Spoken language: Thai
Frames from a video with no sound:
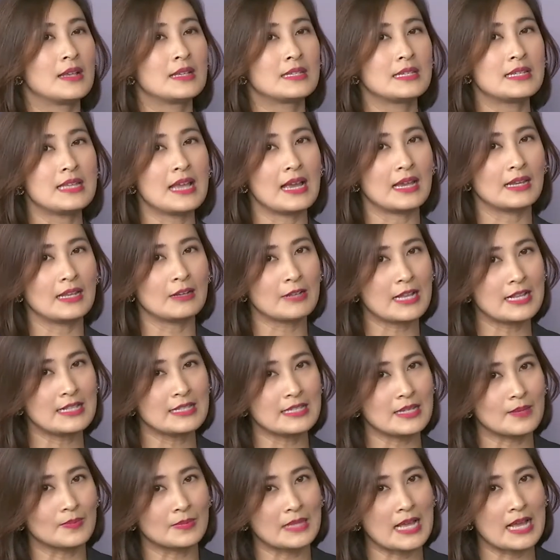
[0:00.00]
ดิฉันอยากให้ทุกท่าน
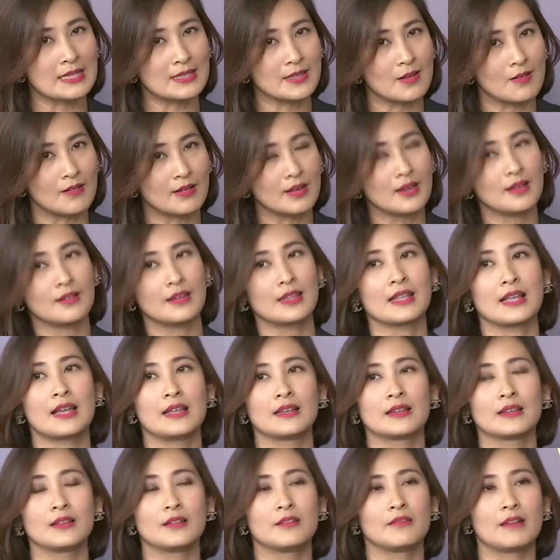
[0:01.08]
จับตาสองเรื่องด้วยกั
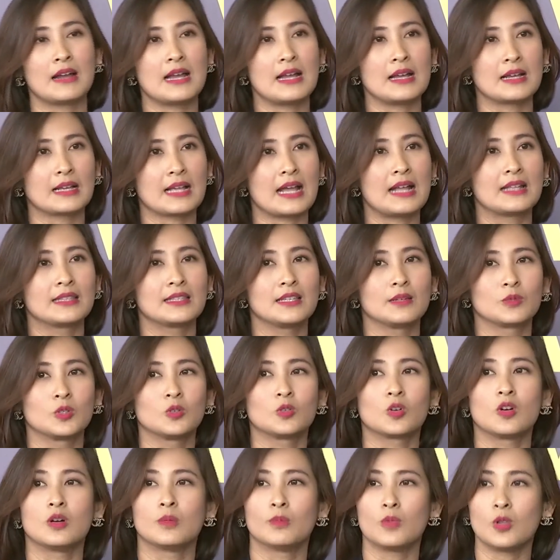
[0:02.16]
นคือว่าการเติบโต
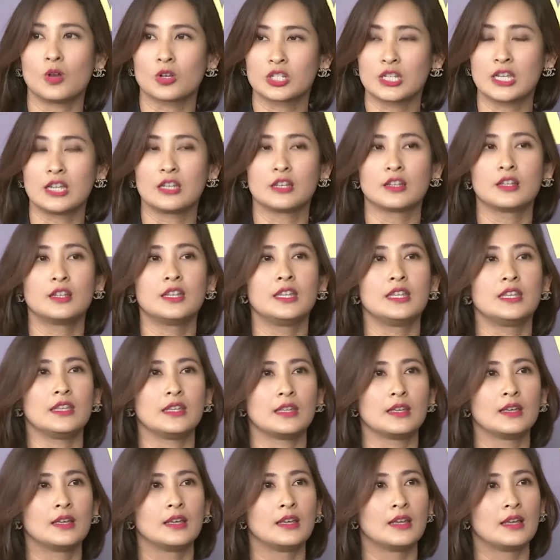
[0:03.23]
ของ blockchain ก็ดี
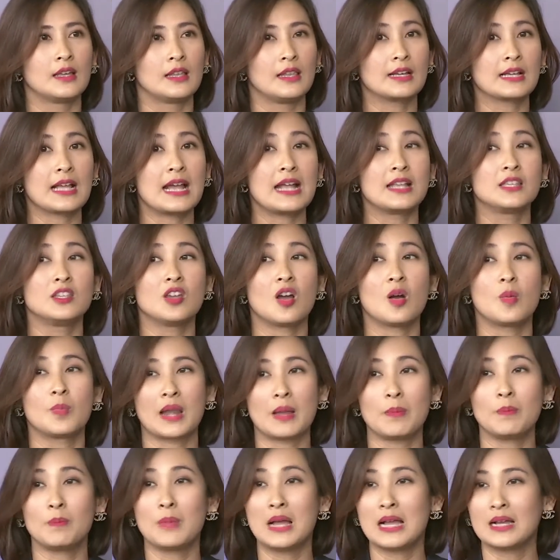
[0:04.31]
และการยอม
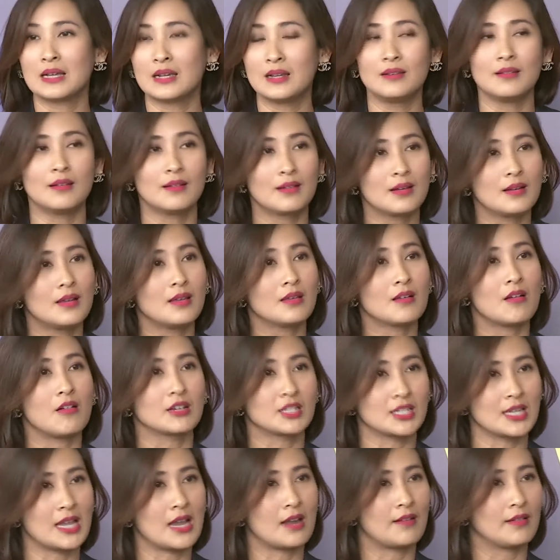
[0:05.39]
รับมากขึ้นเรื่อยๆของ
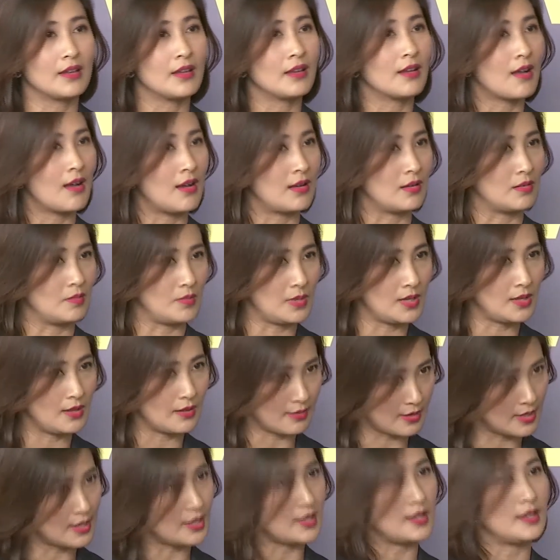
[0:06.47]
sharing economy
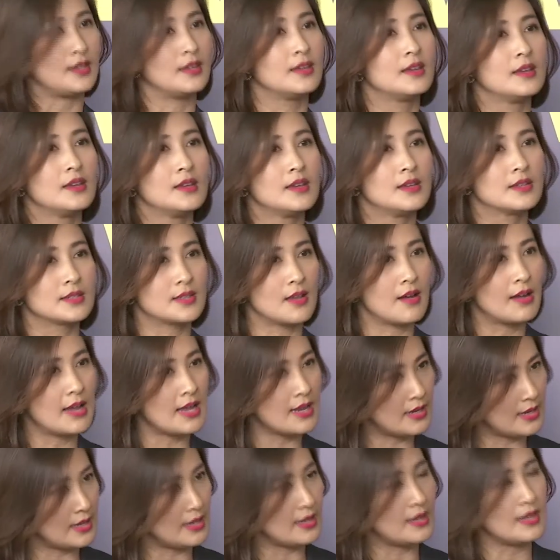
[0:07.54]
ก็ดีสอง
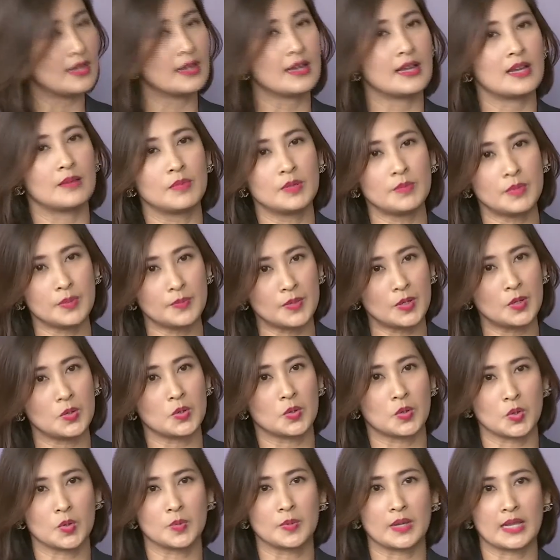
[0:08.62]
อันนี้เนี่ยค่ะเมื่อมันผนว
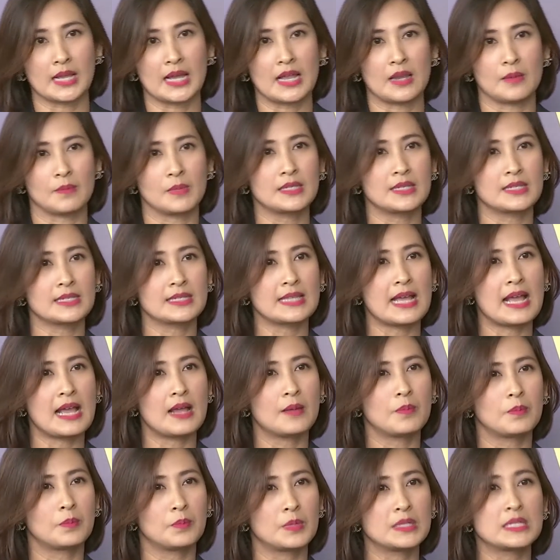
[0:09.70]
กรวมกันมันจะสร้าง
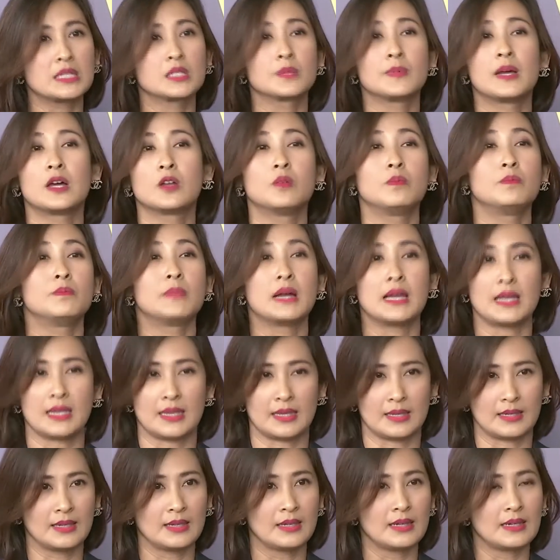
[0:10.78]
business model ใหม่
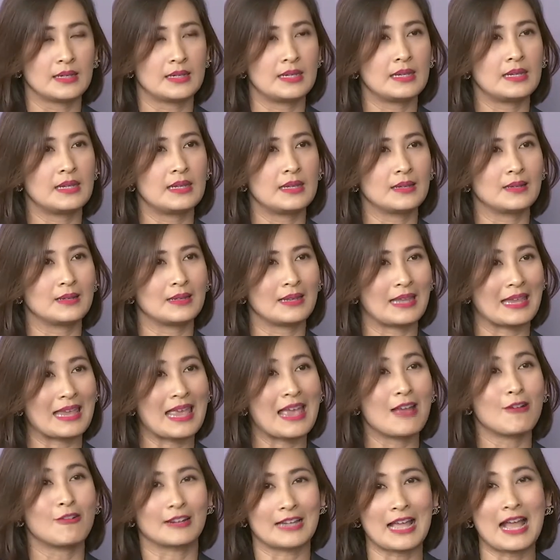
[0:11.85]
ที่ใน
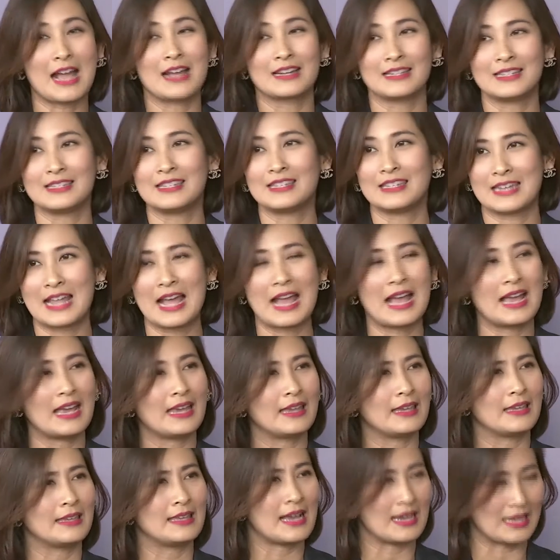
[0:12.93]
แง่ของทางดีๆได้
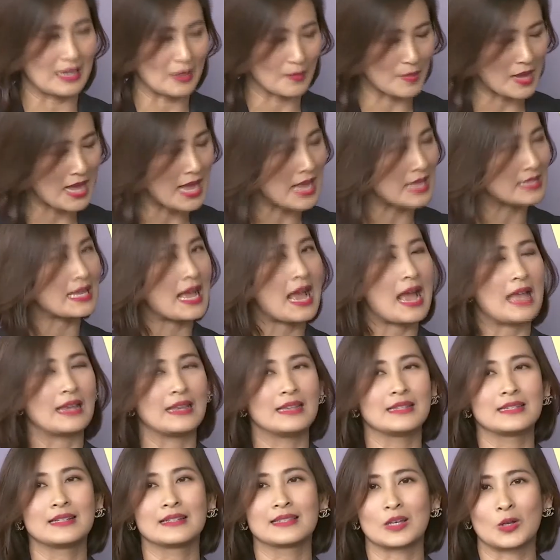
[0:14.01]
อย่างอีกมหาศาล
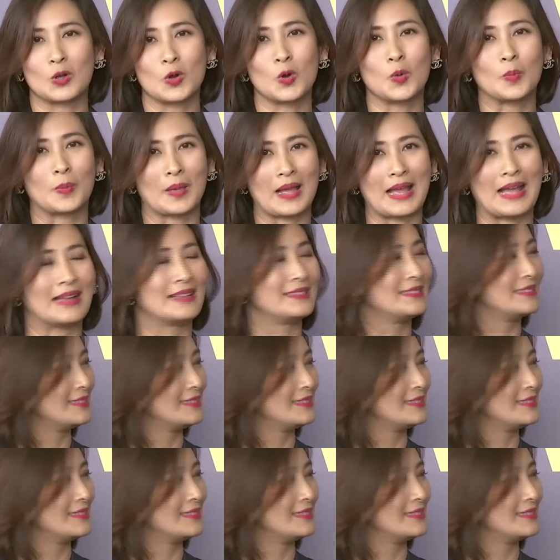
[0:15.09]
ในเชิงสังคมค่ะ